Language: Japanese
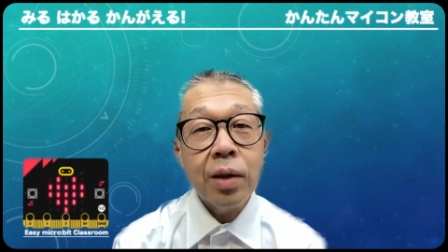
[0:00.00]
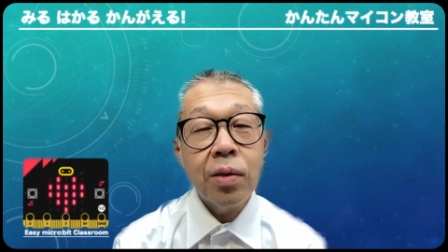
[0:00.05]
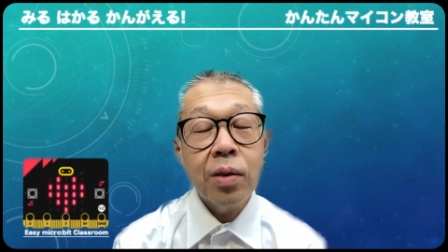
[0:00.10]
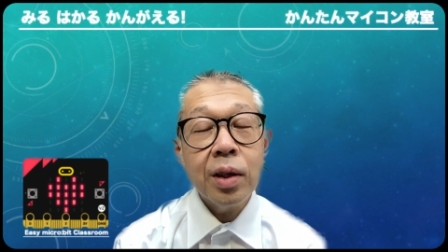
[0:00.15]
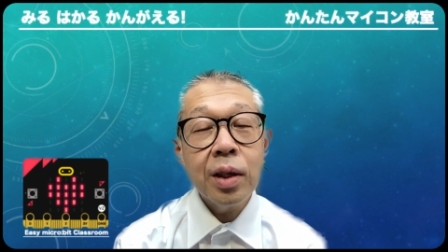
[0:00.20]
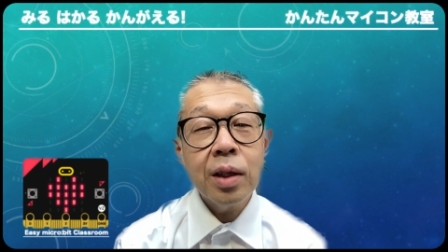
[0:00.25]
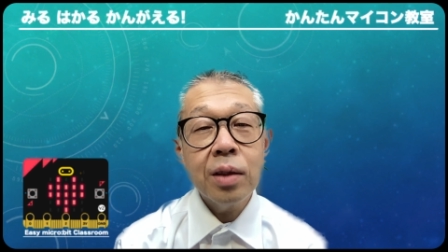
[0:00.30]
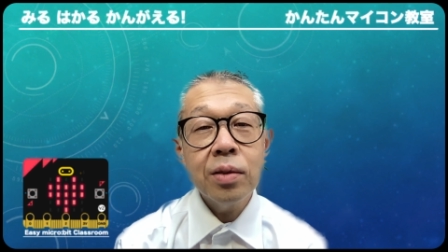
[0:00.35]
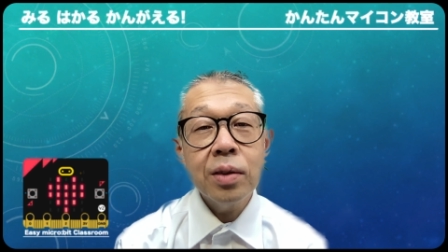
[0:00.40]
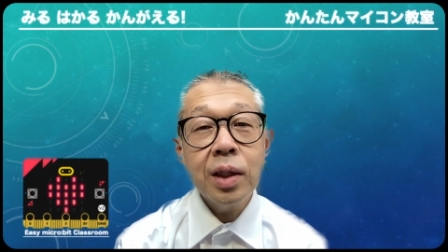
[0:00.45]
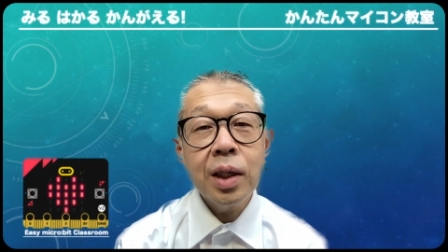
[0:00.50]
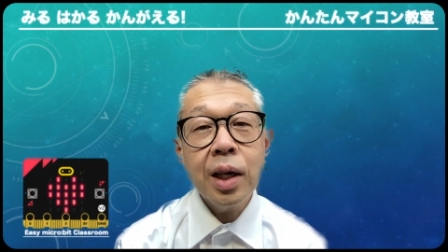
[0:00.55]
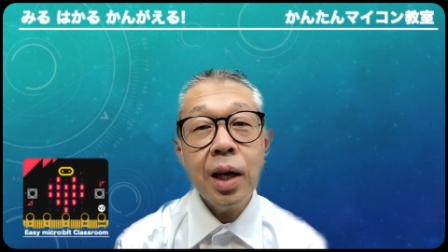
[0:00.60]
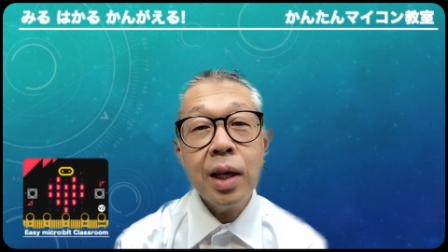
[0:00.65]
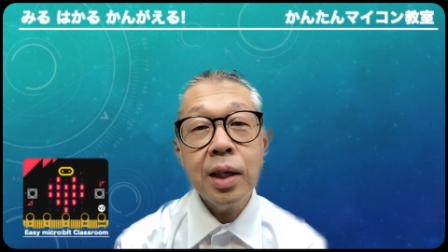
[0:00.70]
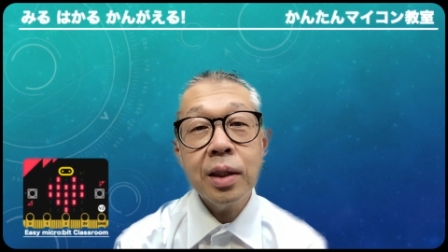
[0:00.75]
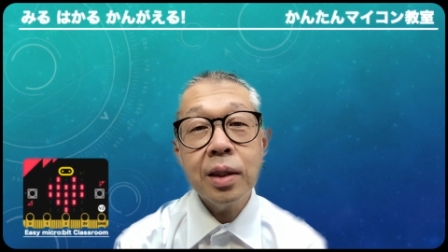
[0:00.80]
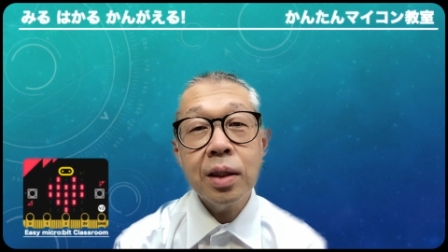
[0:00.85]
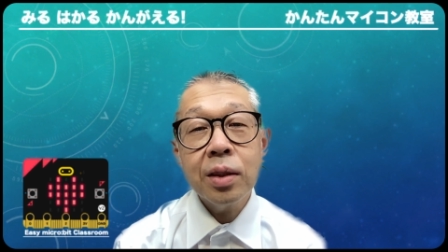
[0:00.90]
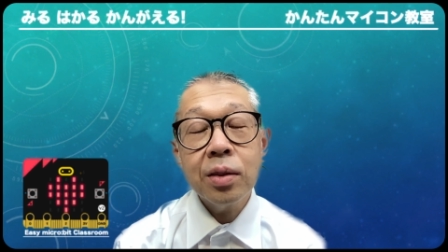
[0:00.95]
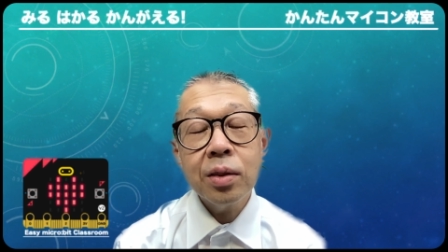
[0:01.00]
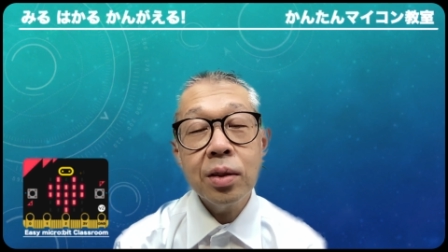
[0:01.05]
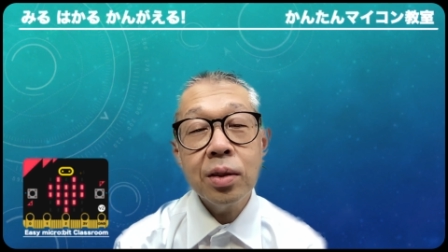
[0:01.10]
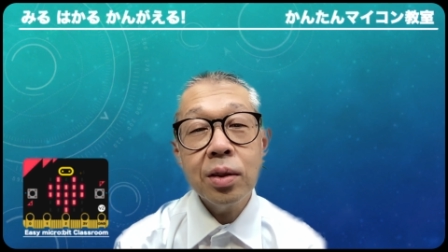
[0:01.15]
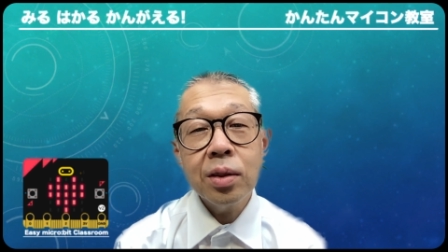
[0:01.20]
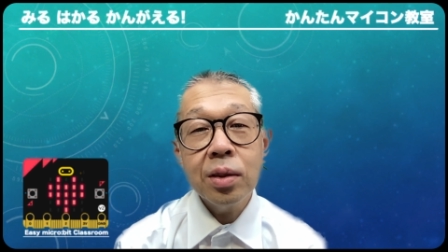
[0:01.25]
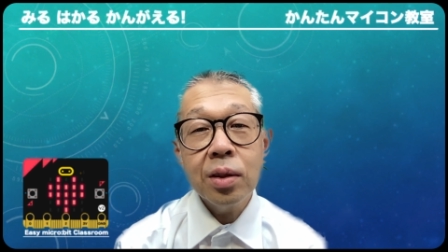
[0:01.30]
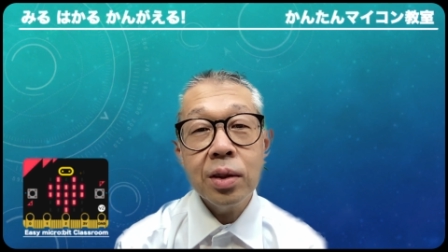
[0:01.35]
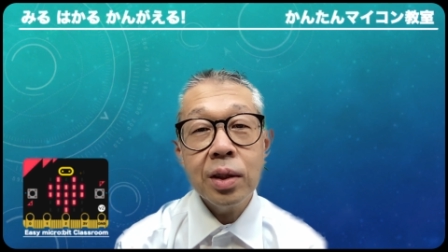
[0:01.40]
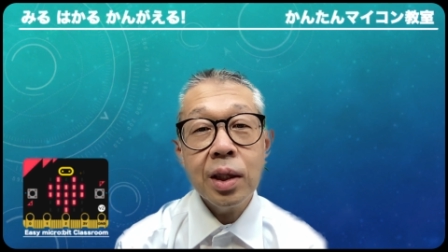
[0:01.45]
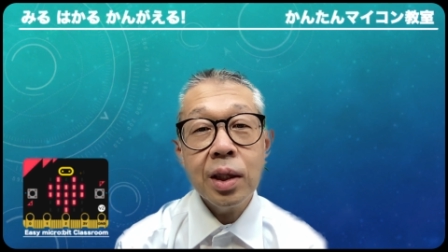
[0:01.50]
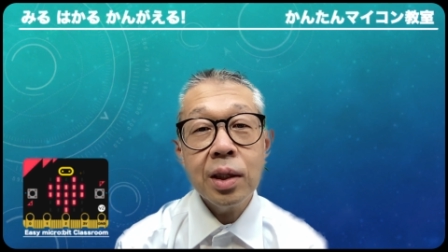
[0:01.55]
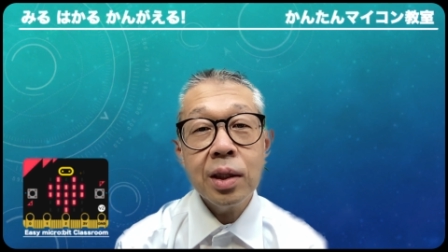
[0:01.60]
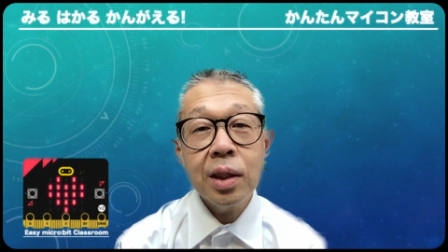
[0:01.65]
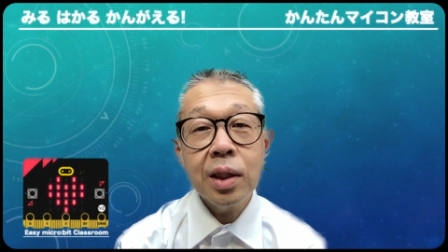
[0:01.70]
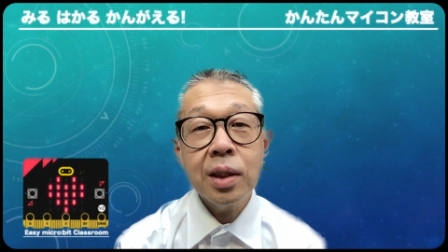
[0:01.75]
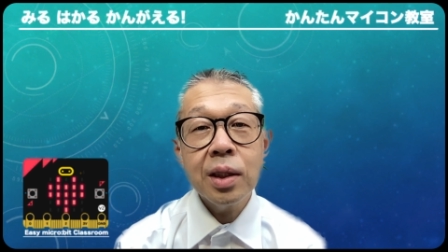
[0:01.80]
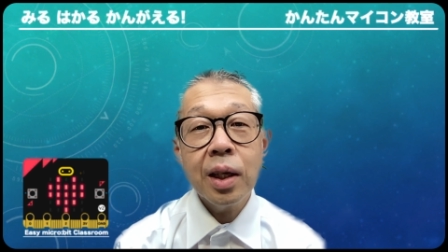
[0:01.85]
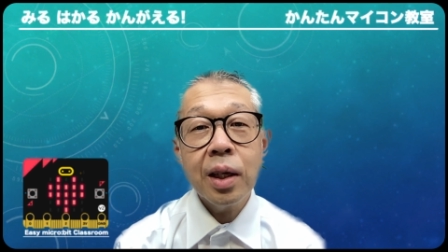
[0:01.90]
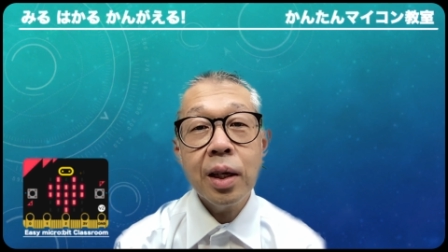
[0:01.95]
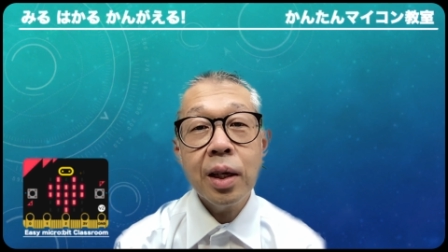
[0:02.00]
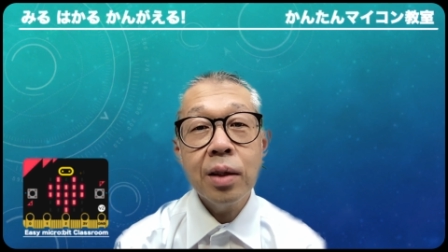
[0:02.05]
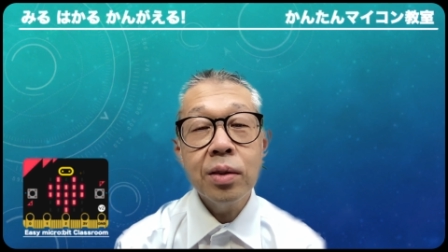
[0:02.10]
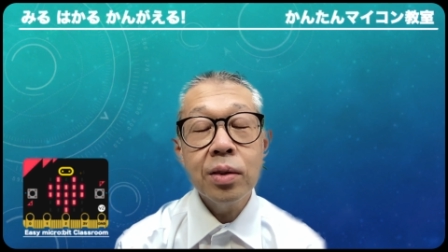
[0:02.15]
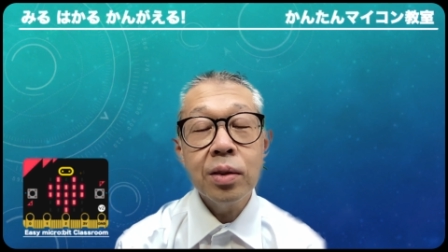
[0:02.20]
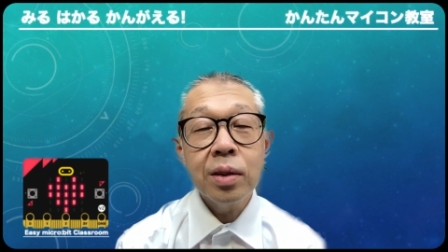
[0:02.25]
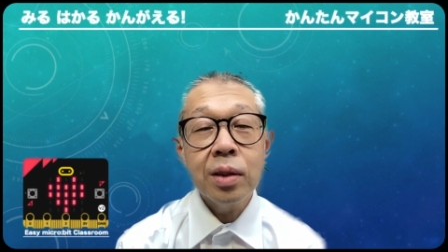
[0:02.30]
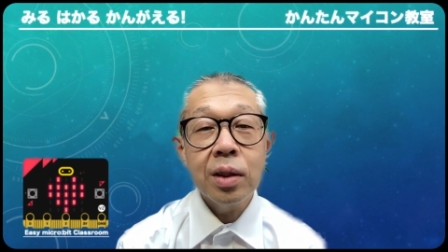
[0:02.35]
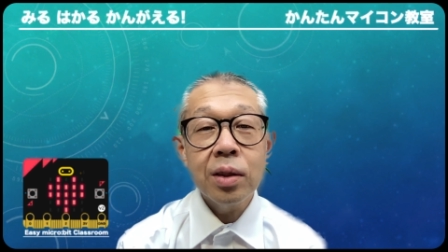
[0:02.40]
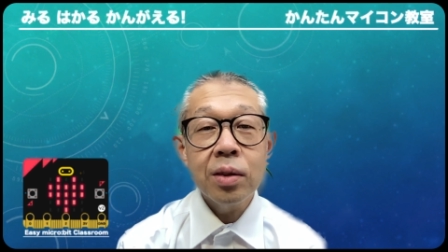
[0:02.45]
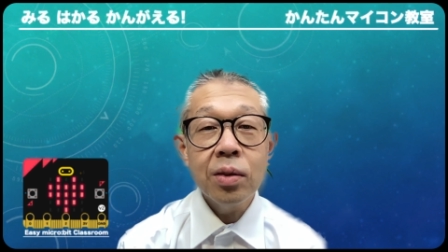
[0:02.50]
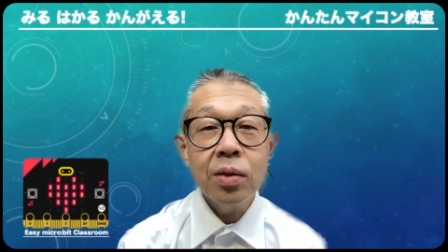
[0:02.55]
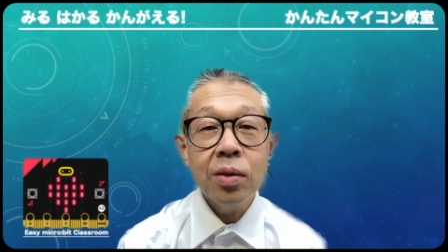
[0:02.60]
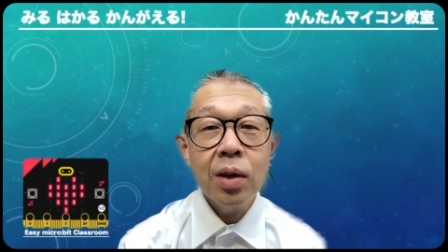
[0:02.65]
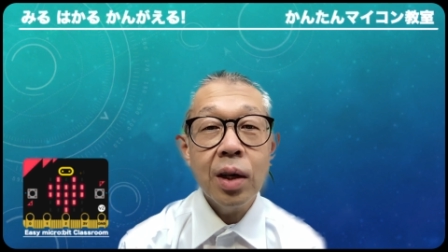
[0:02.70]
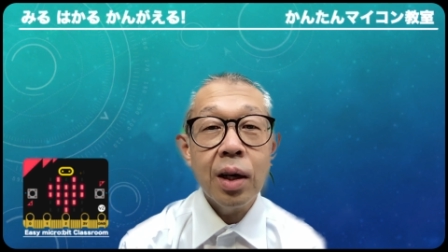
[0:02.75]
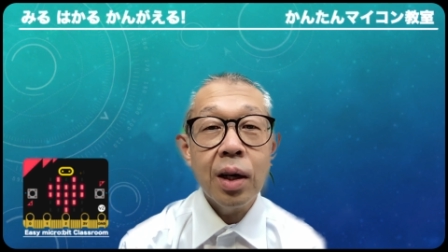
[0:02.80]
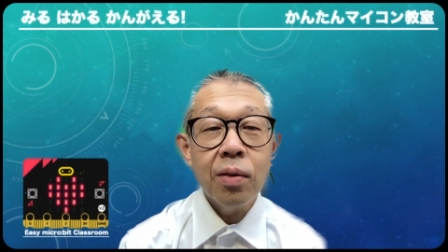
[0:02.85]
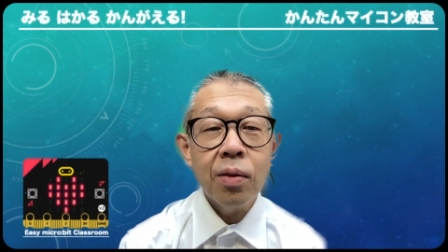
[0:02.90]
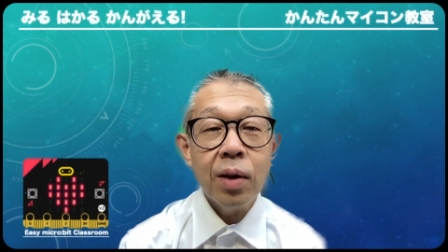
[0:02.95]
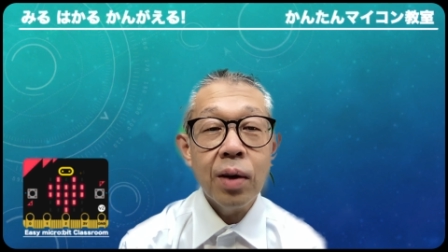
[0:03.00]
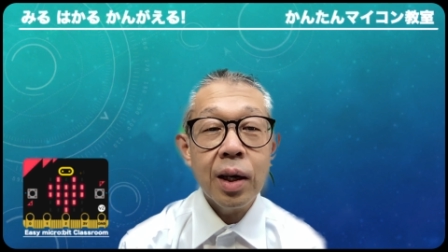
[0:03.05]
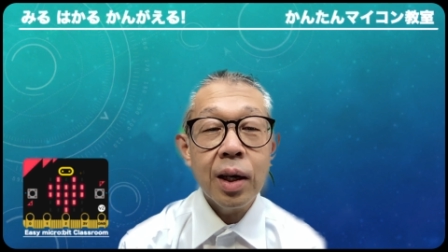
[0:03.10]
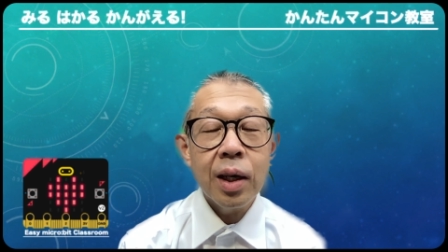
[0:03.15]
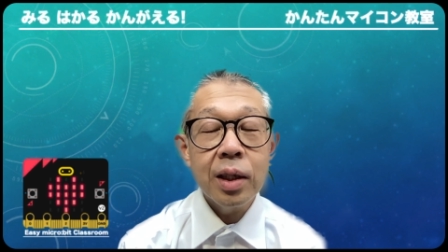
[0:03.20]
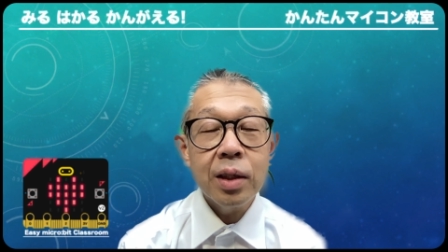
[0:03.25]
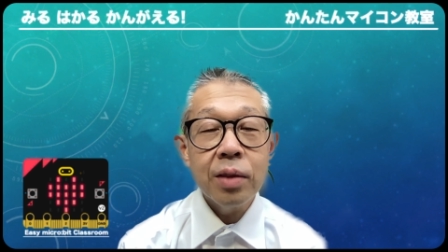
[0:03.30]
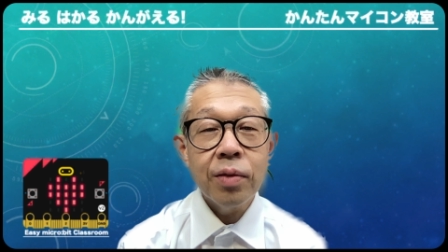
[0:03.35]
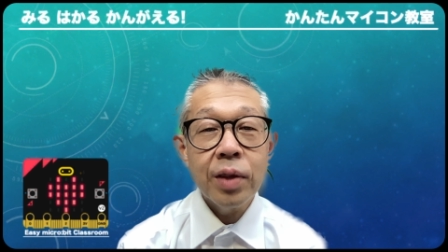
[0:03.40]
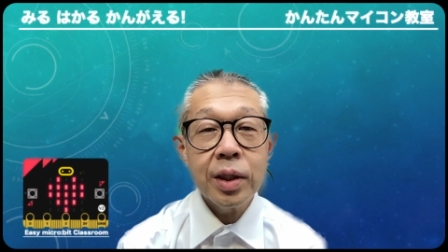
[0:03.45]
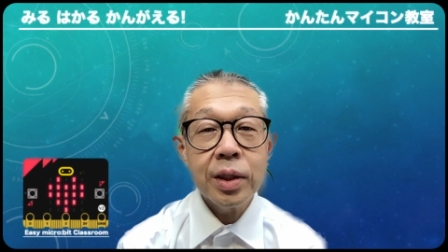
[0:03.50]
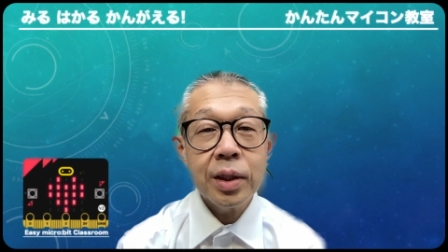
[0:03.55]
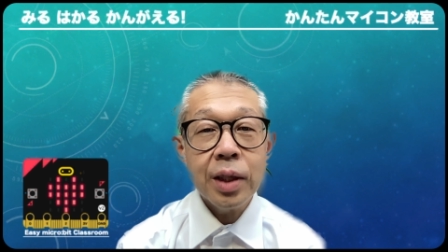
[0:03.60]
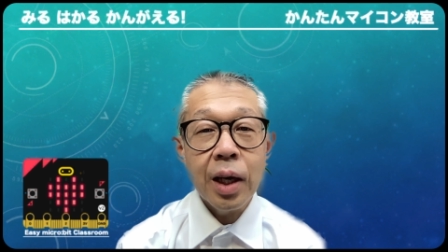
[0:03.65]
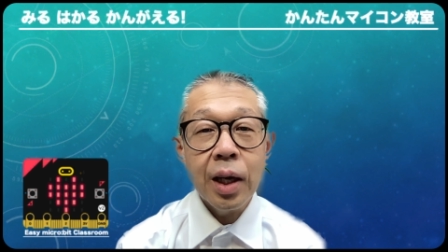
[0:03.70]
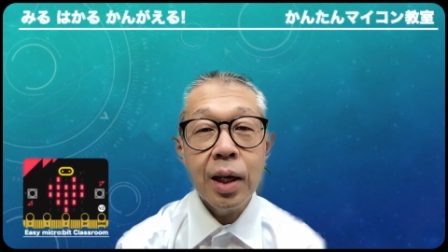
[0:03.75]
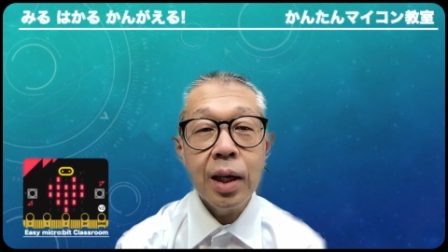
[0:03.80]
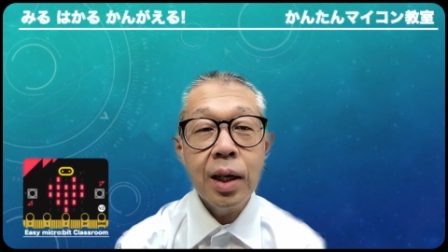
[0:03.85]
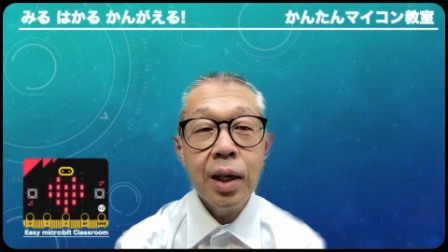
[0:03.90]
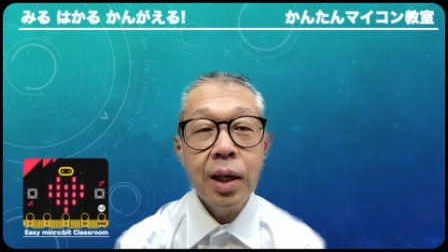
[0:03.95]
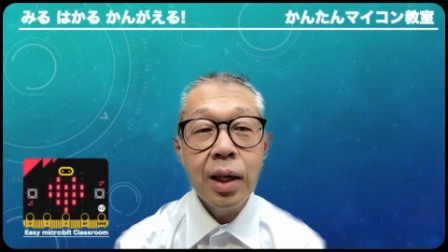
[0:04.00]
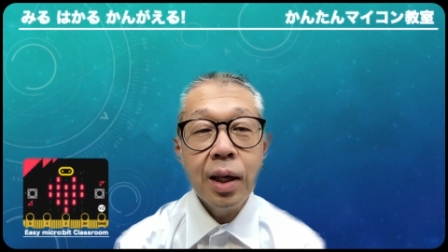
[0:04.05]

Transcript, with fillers: これで繰り返してずっと生成されるっていうのが分かりました。